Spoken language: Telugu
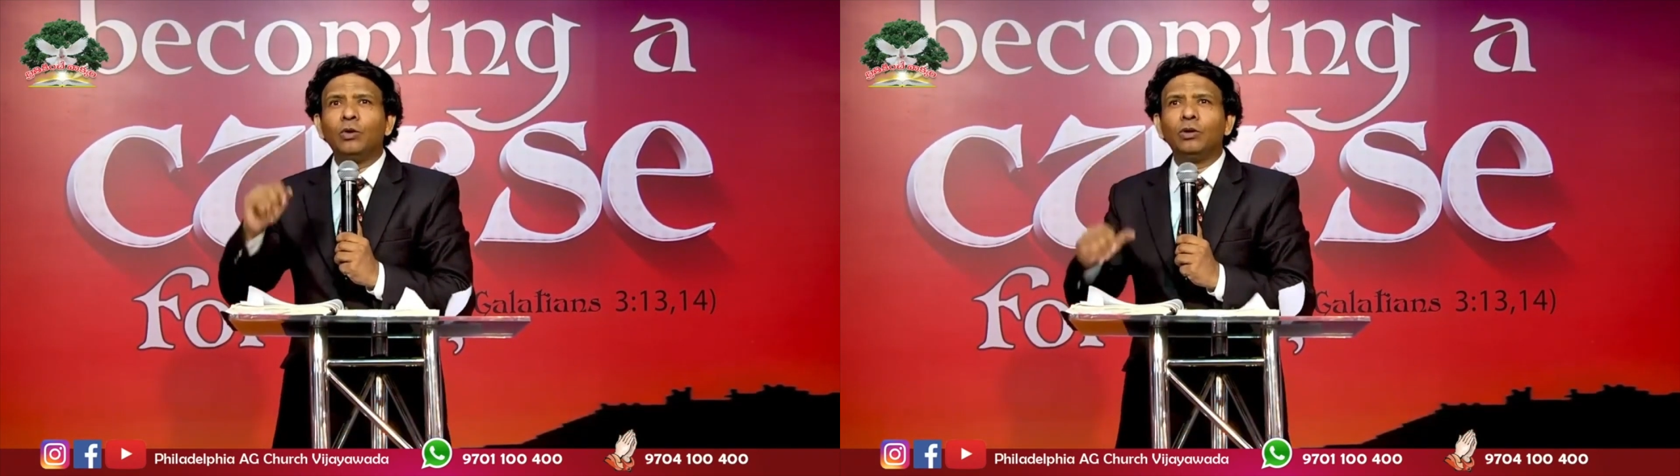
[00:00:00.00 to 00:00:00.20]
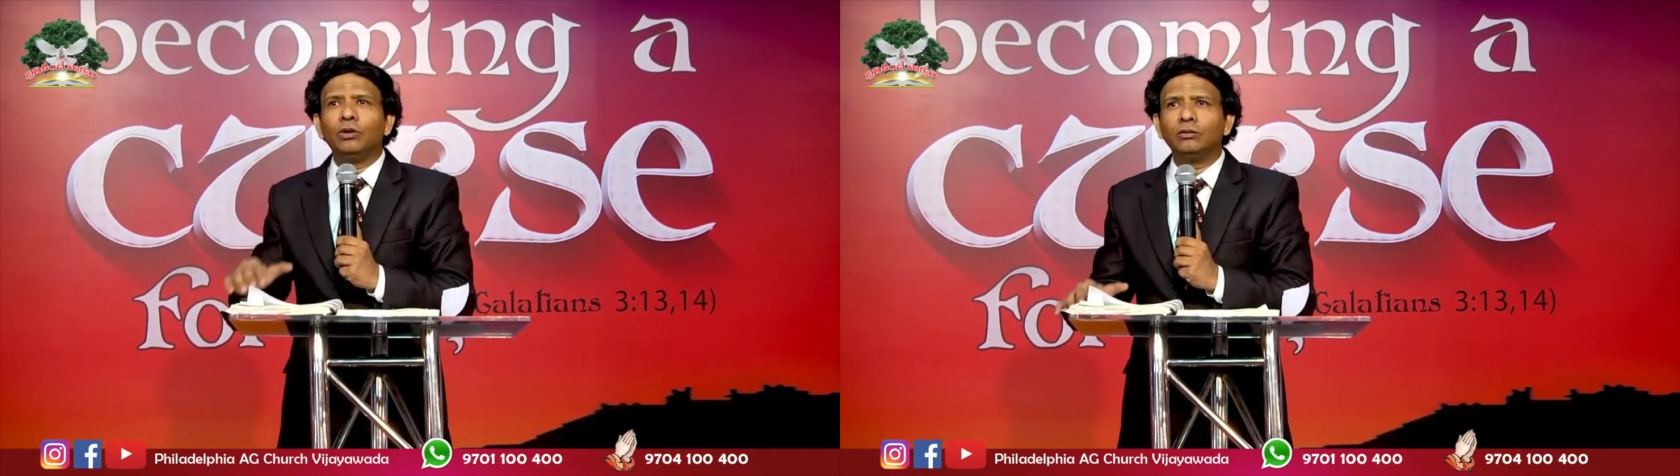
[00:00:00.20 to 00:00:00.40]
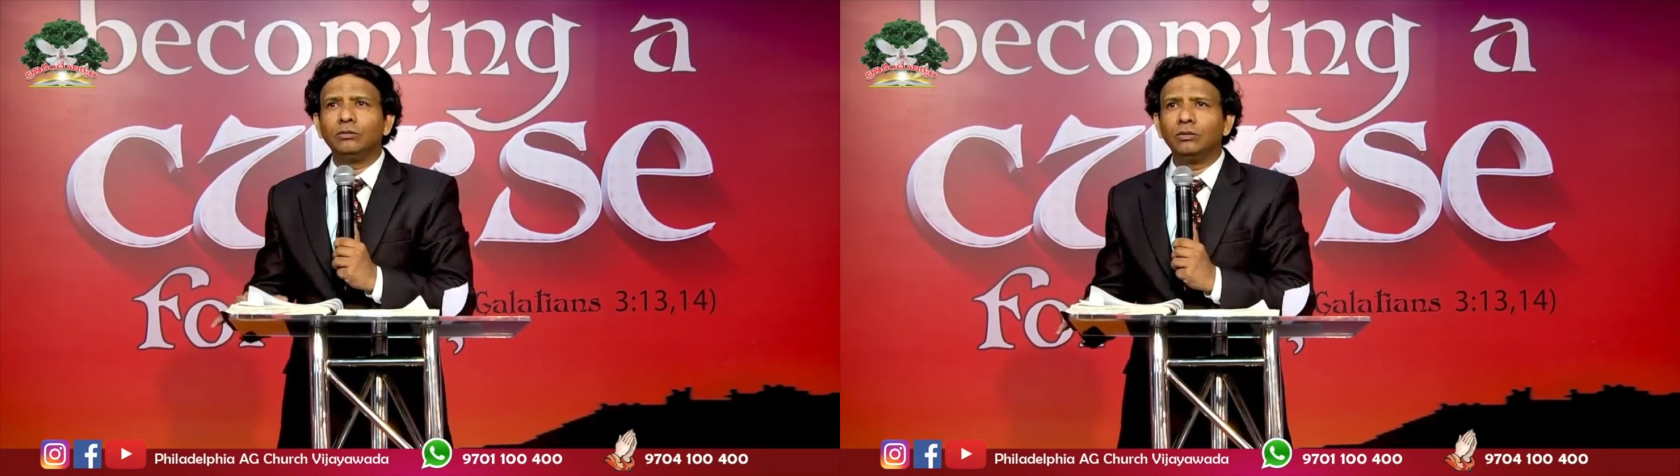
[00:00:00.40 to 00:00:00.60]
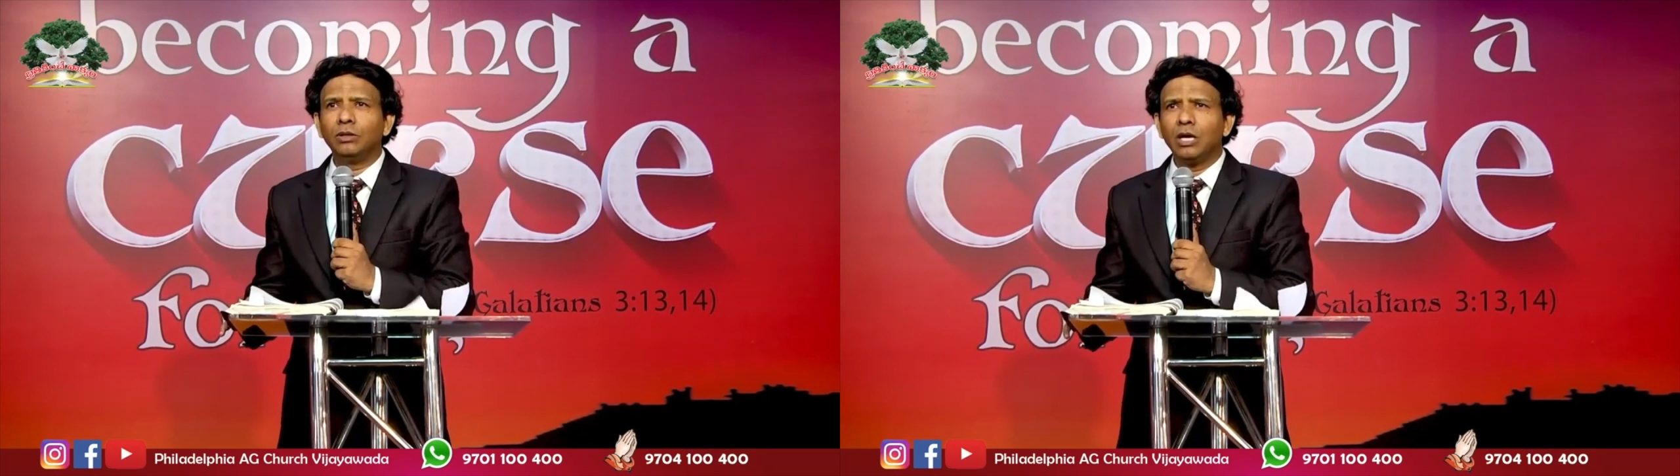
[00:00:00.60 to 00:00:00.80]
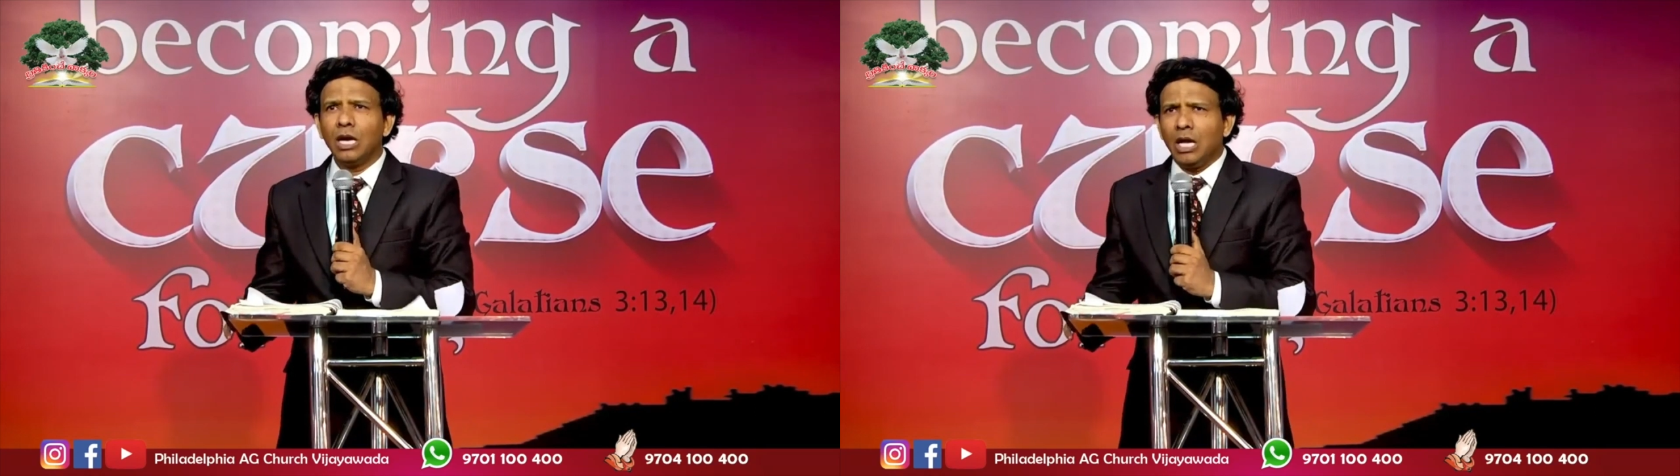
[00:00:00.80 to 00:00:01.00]
నువ్వు
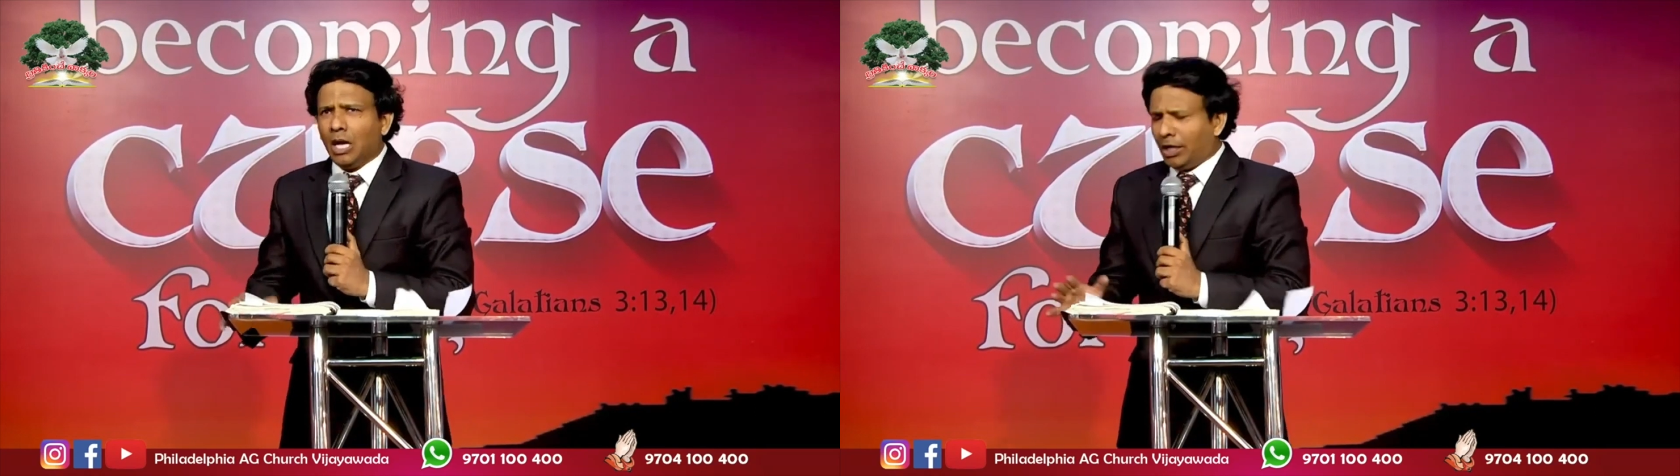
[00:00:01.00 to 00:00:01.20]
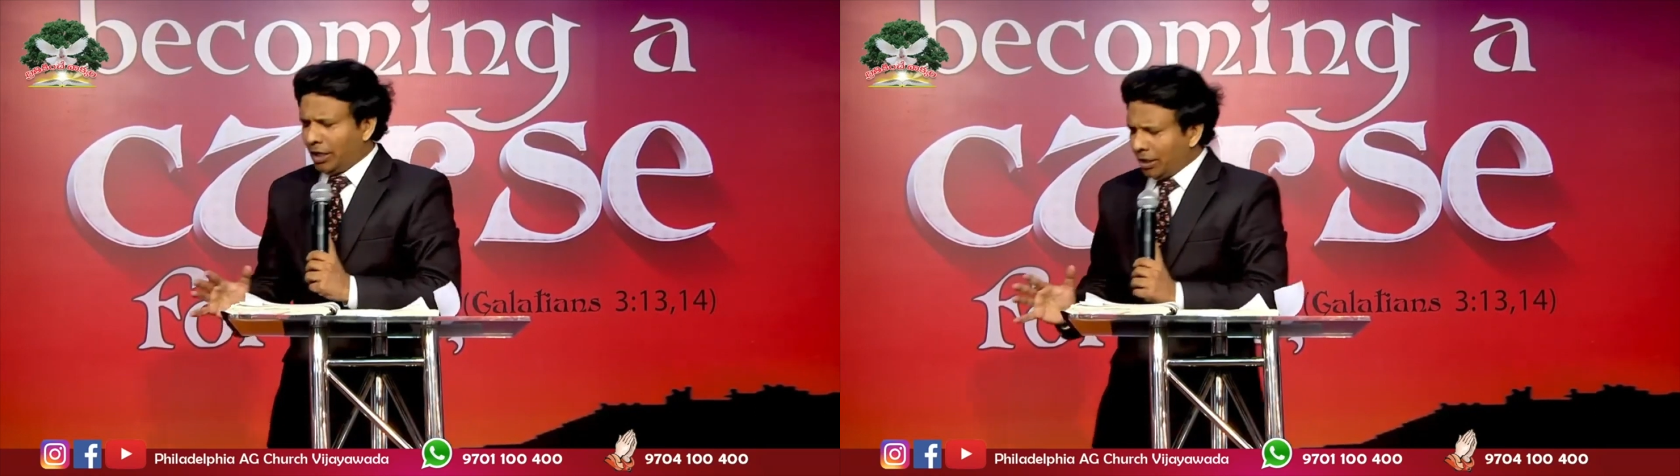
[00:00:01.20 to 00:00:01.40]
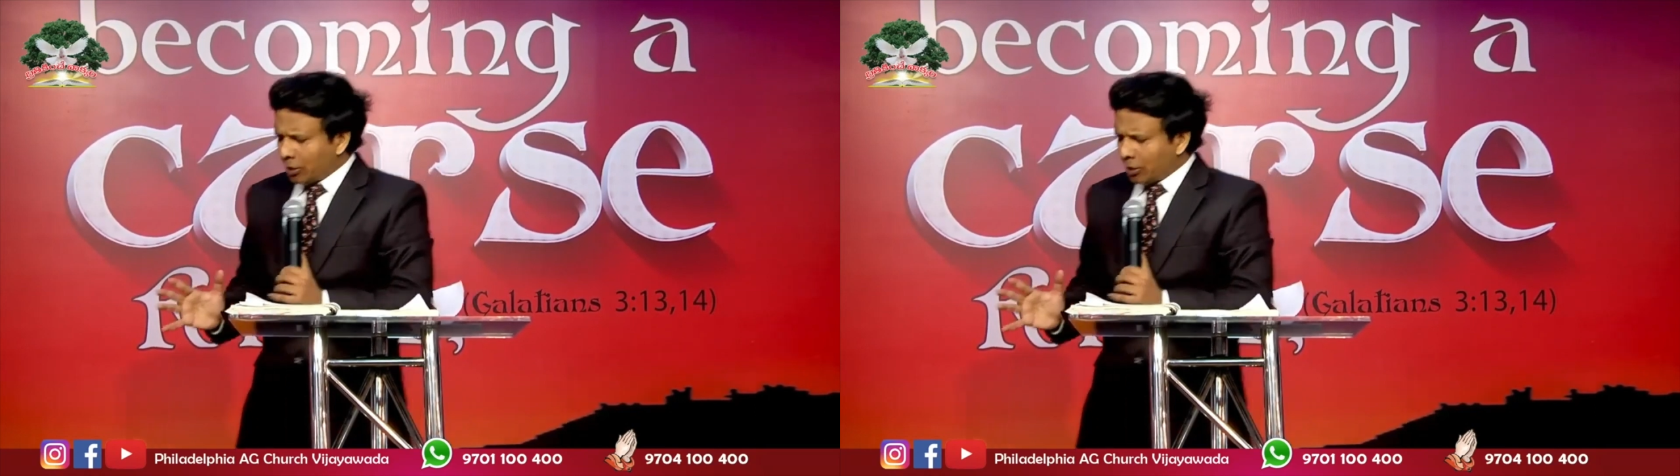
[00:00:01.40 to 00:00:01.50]
నీ